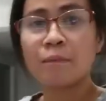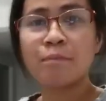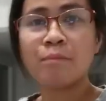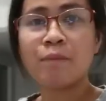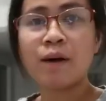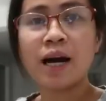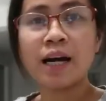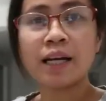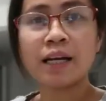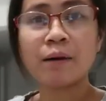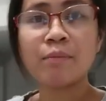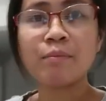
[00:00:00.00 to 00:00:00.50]

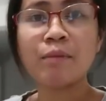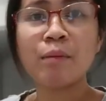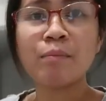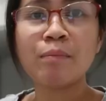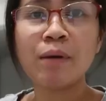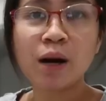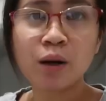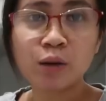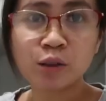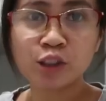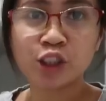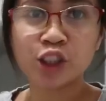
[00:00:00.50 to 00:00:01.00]
Para
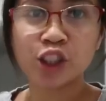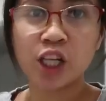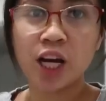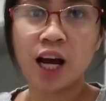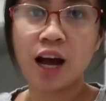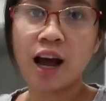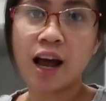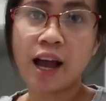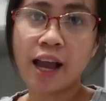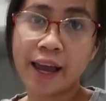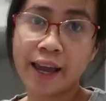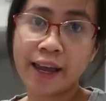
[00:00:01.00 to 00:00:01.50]
mabango
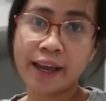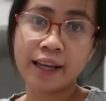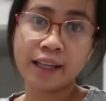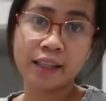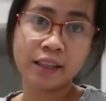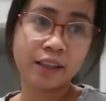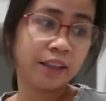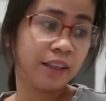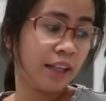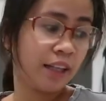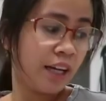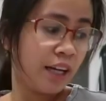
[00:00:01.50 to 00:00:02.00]
siya
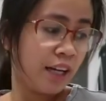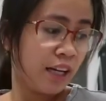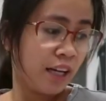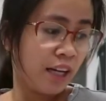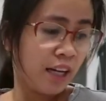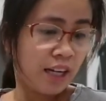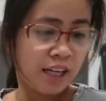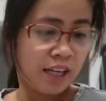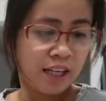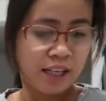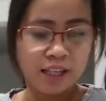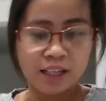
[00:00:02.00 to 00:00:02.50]
and
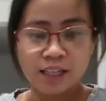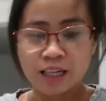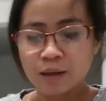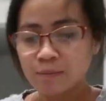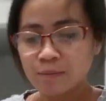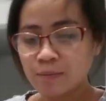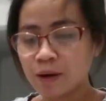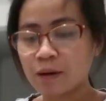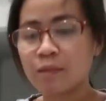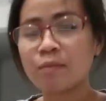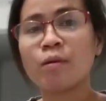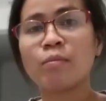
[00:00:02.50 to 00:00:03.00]

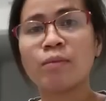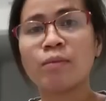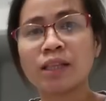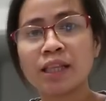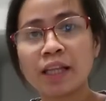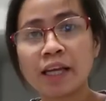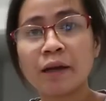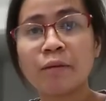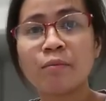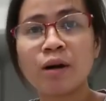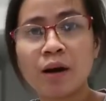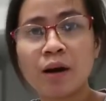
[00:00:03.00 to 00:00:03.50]
para
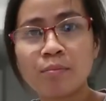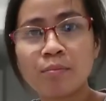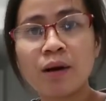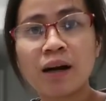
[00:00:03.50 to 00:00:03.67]
mamatay yung mga